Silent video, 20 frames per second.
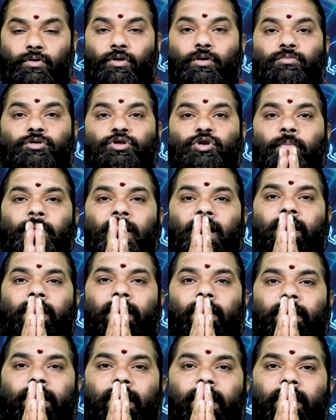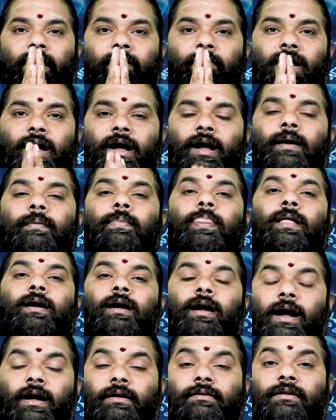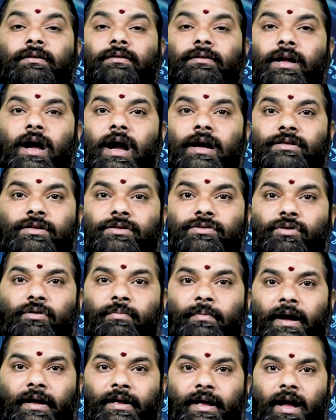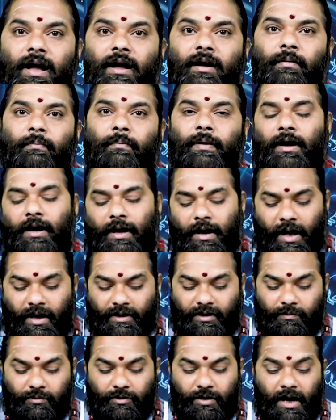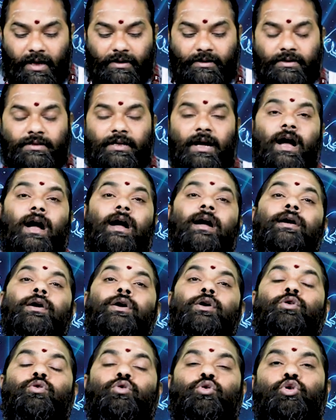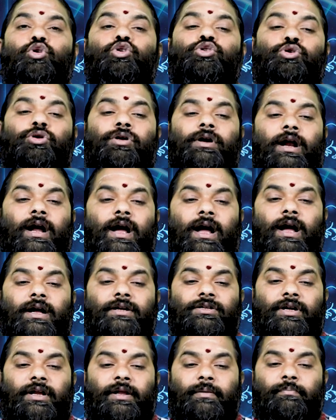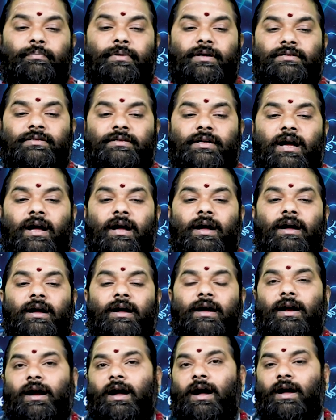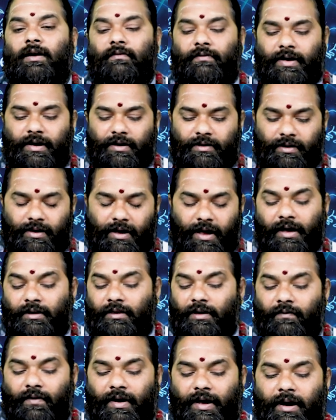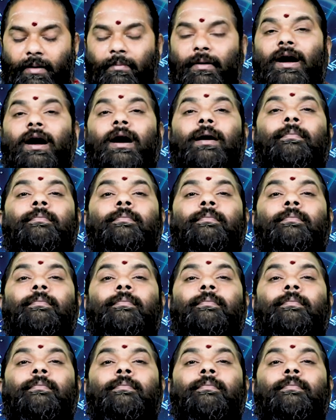ఓం శుభంకర్యే నమ ఆదిత్యాయ సోమాయ మంగళాయ బుధాయ చ శుక్ర శనిభ్యశ్చ రాహవే కేతవే నమ